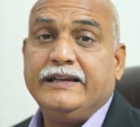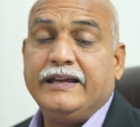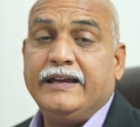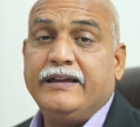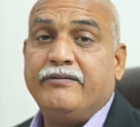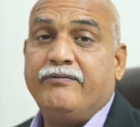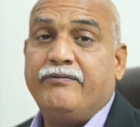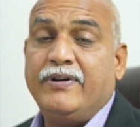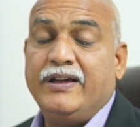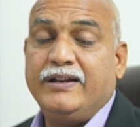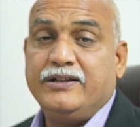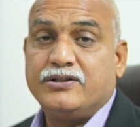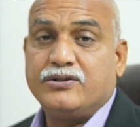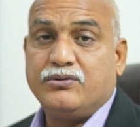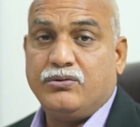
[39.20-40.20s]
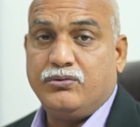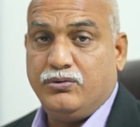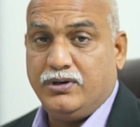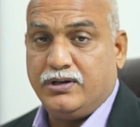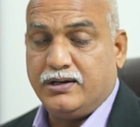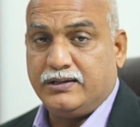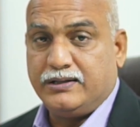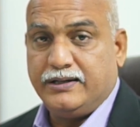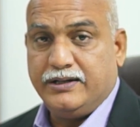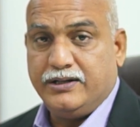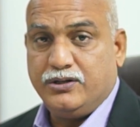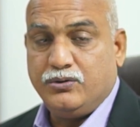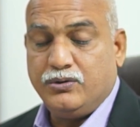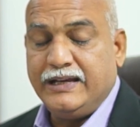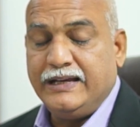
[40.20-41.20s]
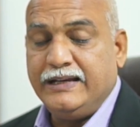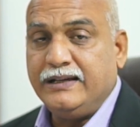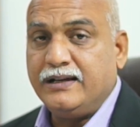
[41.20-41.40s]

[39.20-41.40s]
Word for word: ये वेनिस को रूल करता है टुडे